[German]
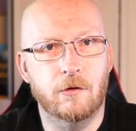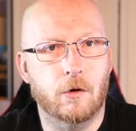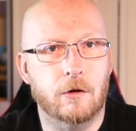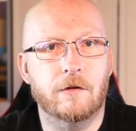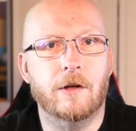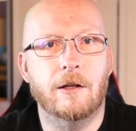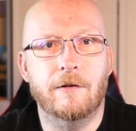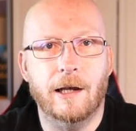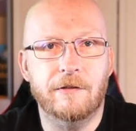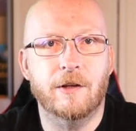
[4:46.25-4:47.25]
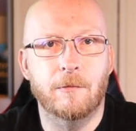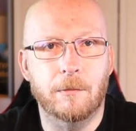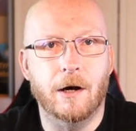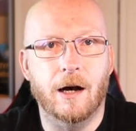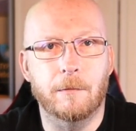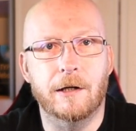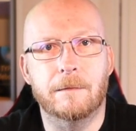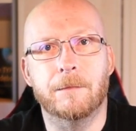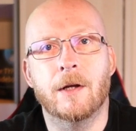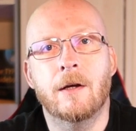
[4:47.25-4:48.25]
Du konntest keine Texte mehr bearbeiten.